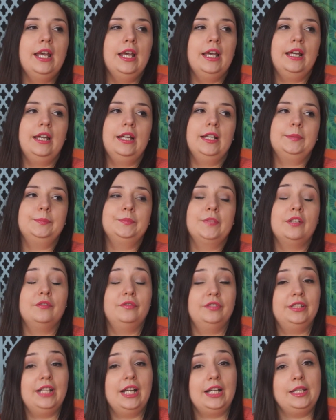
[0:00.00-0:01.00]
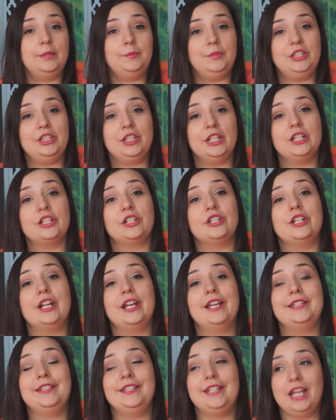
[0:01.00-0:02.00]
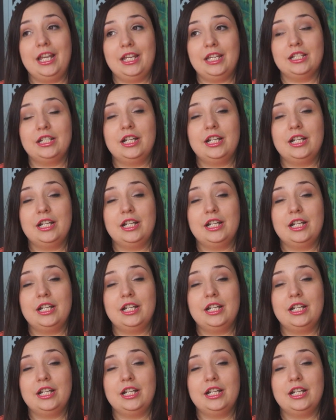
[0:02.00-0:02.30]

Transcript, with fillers: E, wydaje mi się, że nie.